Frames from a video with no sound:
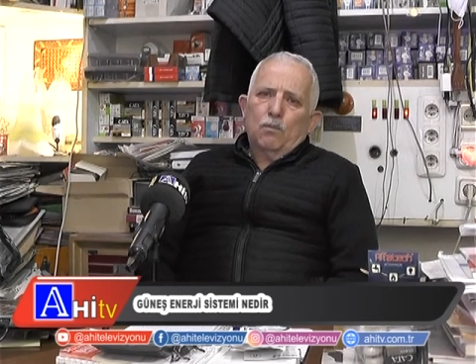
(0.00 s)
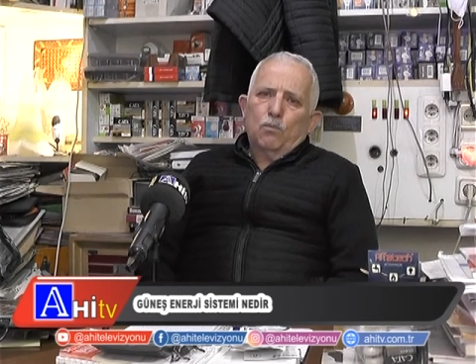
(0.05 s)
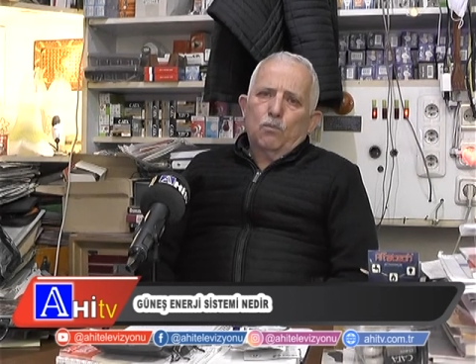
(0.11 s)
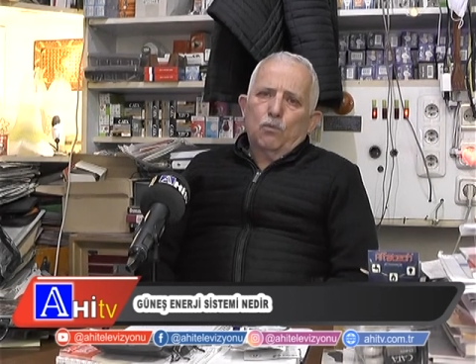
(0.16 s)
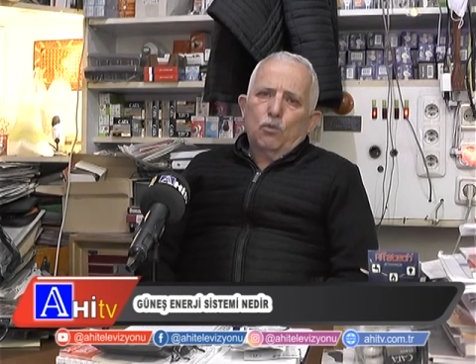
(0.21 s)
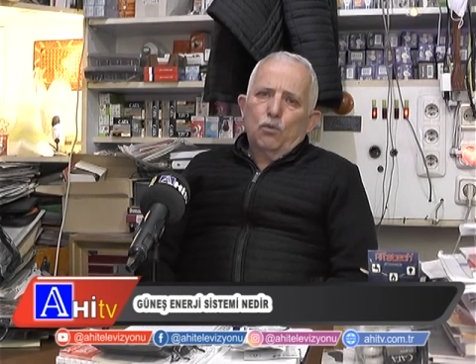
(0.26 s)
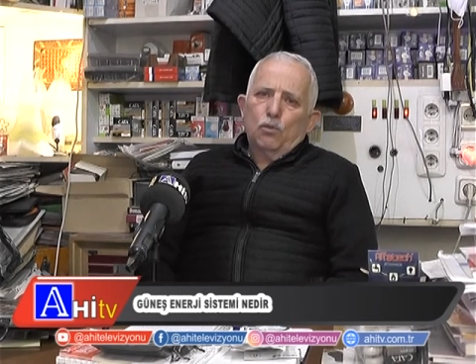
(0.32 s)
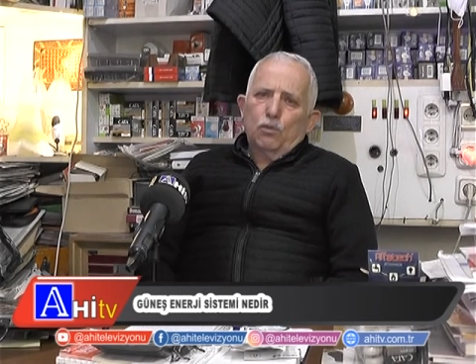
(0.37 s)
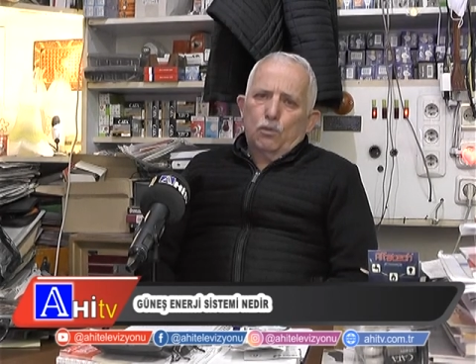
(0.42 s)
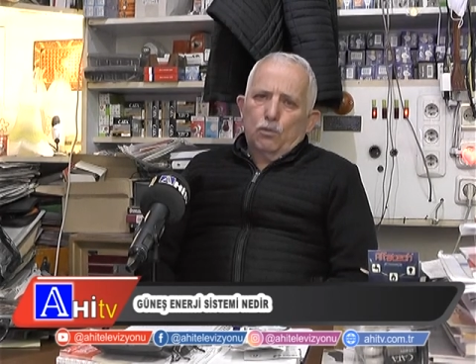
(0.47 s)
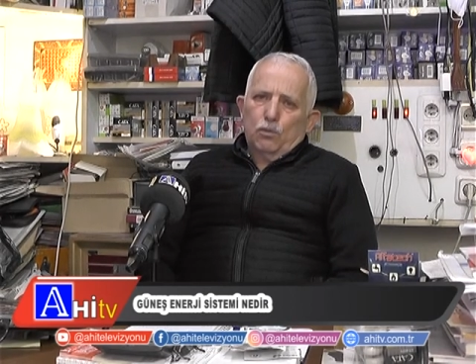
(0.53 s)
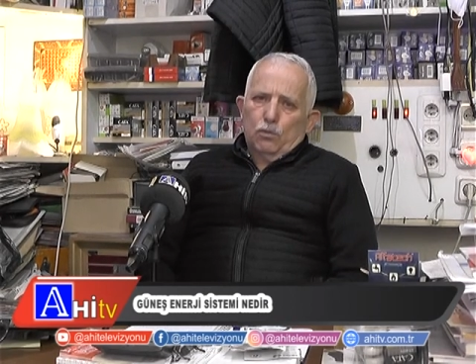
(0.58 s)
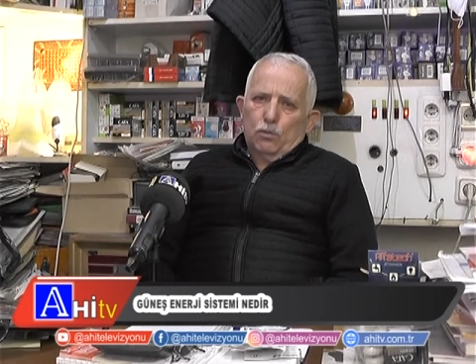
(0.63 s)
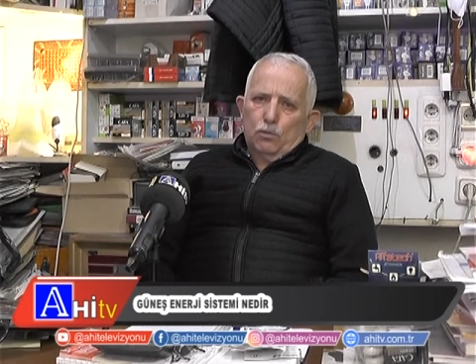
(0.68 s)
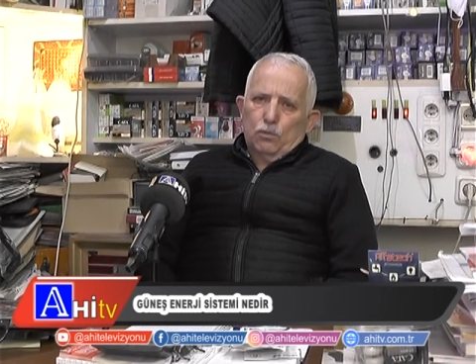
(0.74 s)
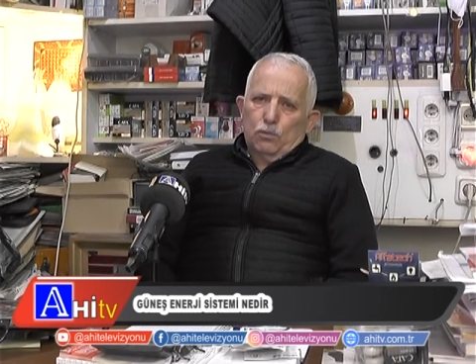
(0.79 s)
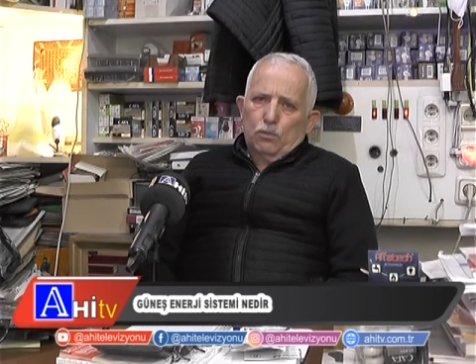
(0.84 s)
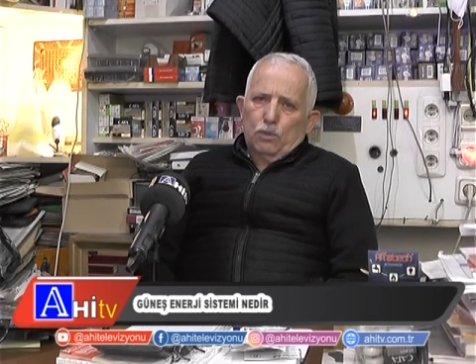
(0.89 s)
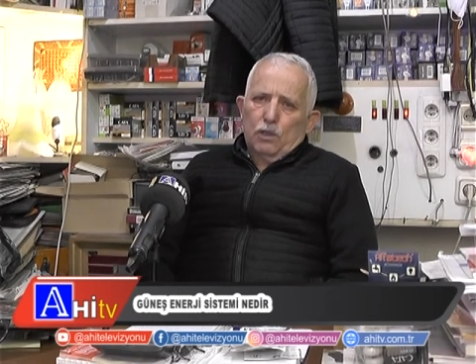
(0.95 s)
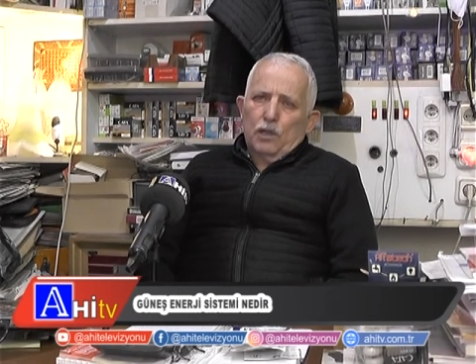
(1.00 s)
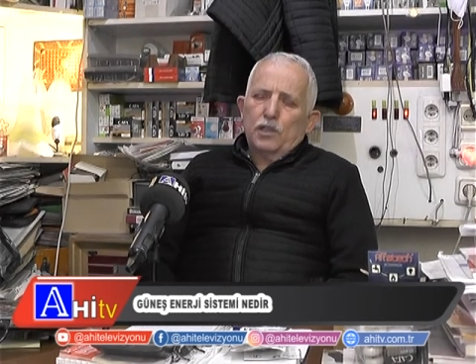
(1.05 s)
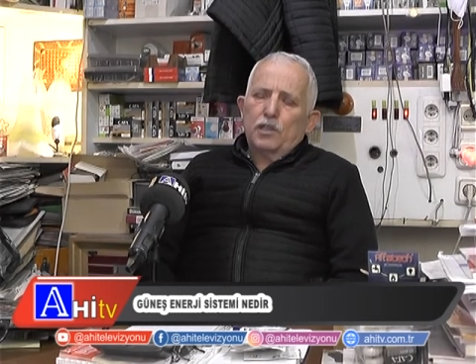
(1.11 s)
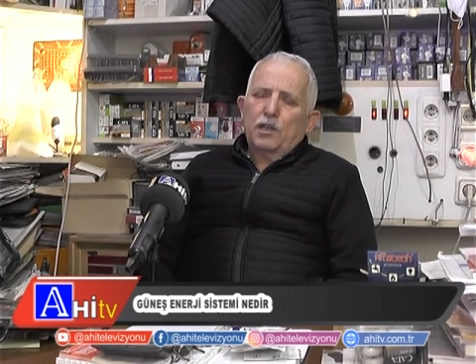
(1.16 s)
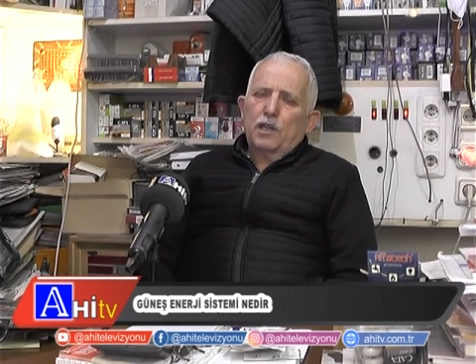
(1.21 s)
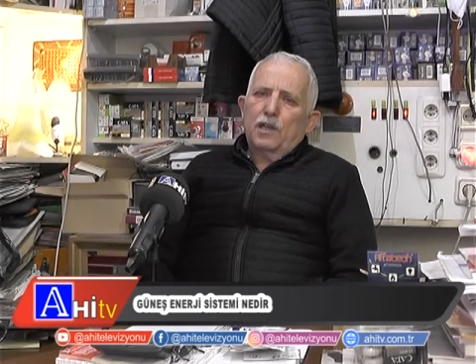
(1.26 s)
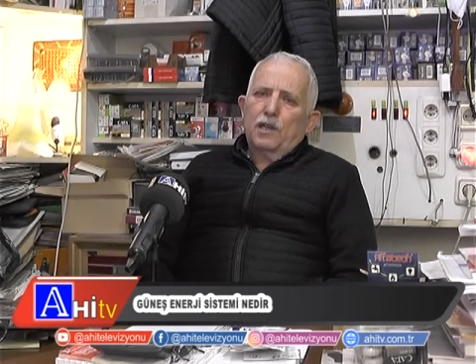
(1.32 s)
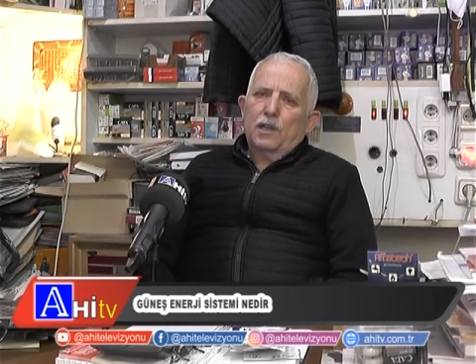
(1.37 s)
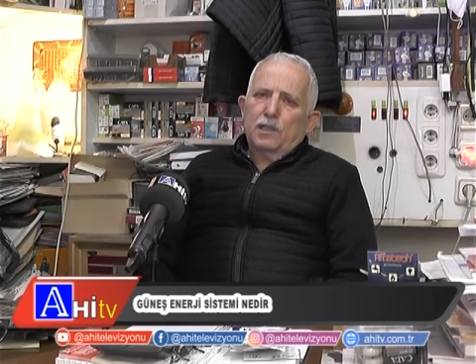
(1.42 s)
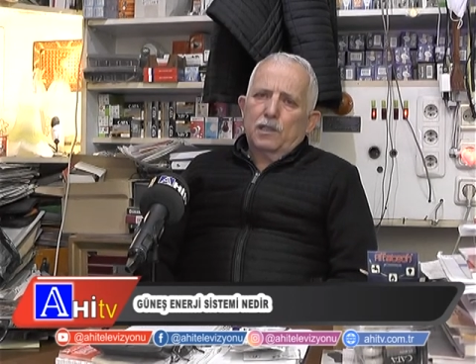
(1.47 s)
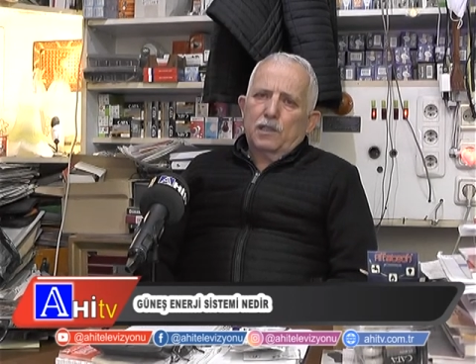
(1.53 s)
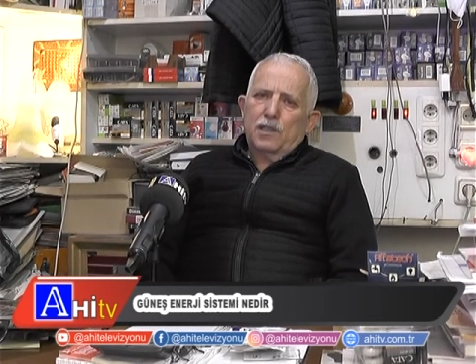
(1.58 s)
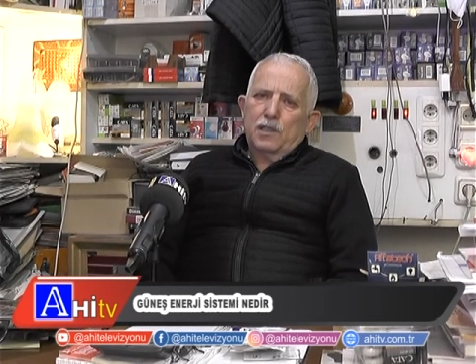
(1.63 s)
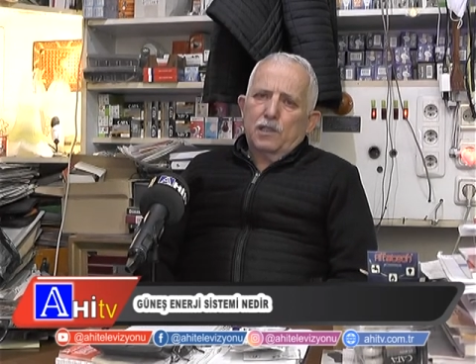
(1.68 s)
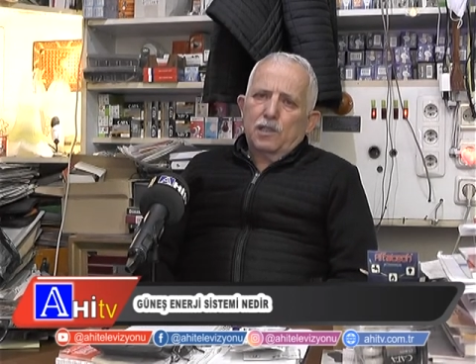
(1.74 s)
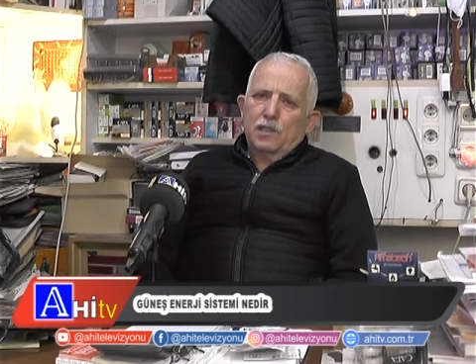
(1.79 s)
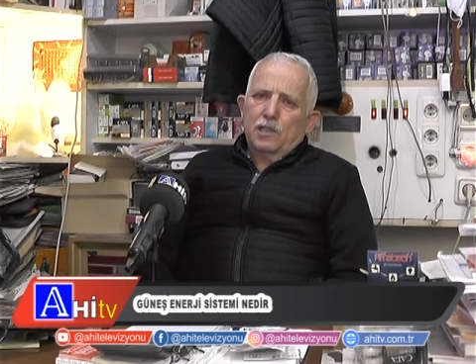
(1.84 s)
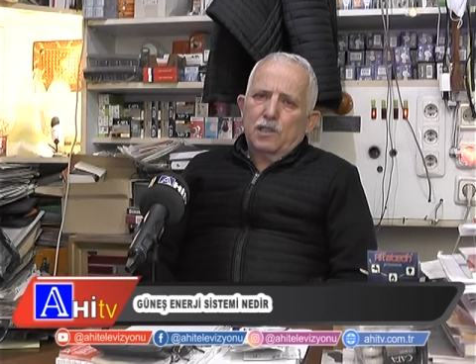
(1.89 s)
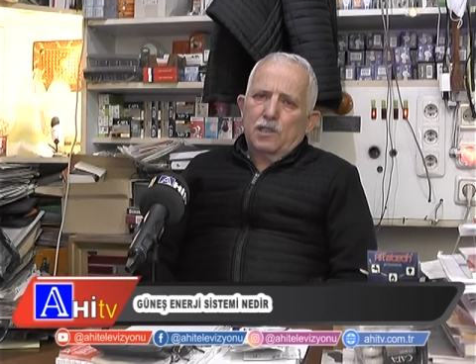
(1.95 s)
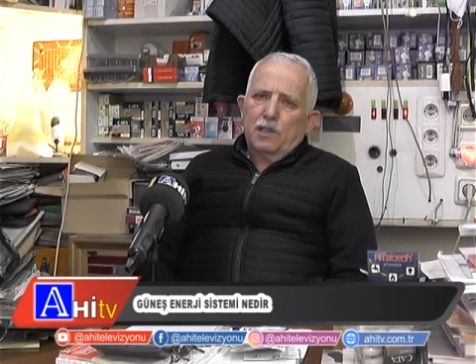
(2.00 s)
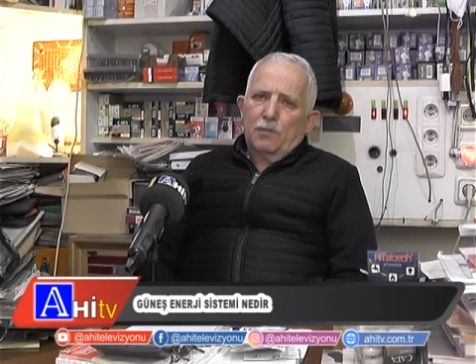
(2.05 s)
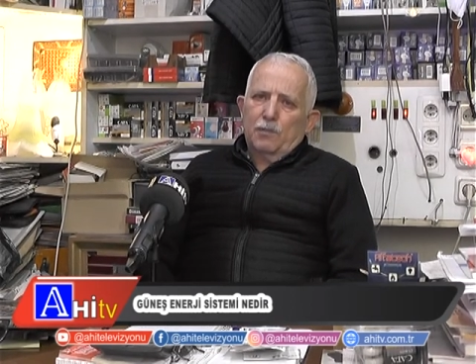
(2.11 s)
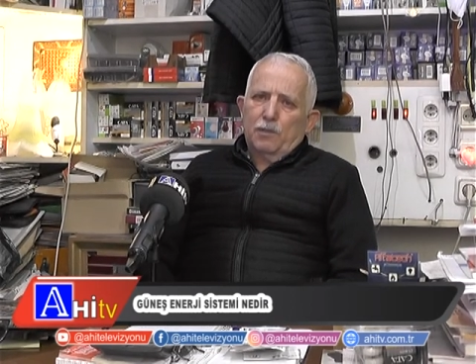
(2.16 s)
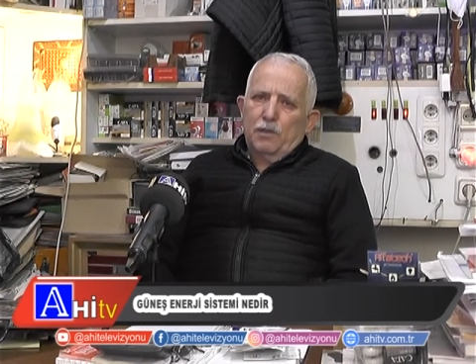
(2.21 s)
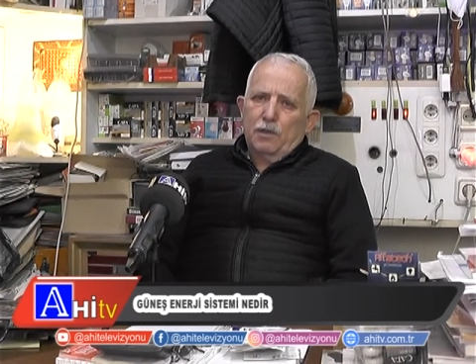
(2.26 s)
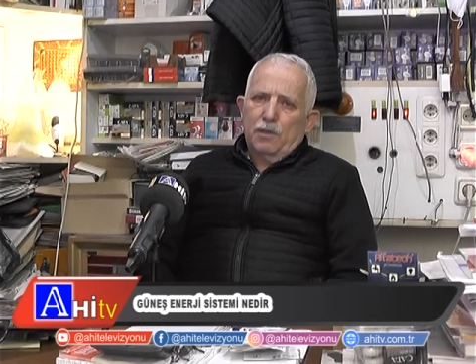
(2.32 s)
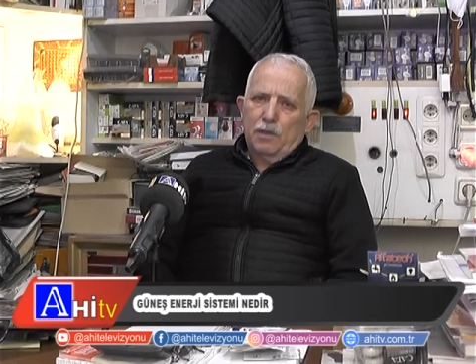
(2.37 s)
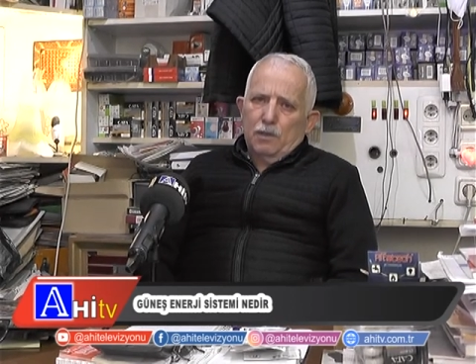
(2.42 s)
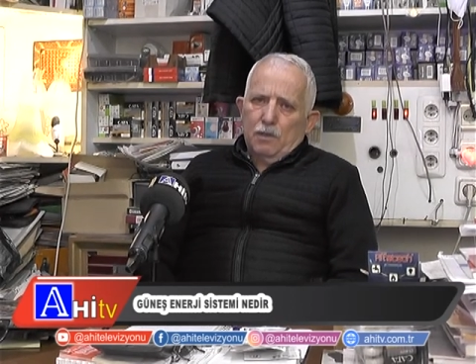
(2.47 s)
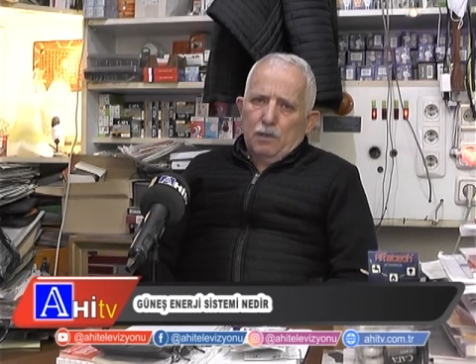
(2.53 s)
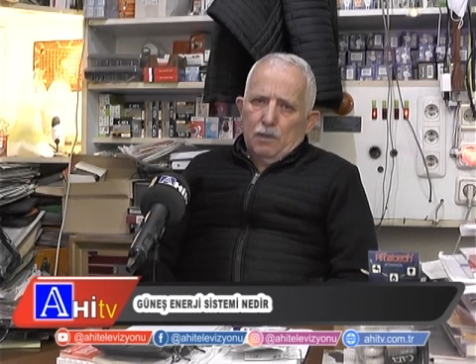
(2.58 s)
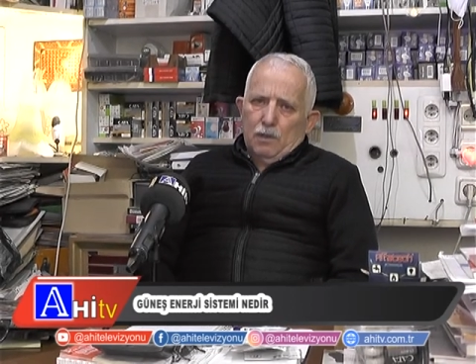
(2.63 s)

bu güneş enerjisi sisteminin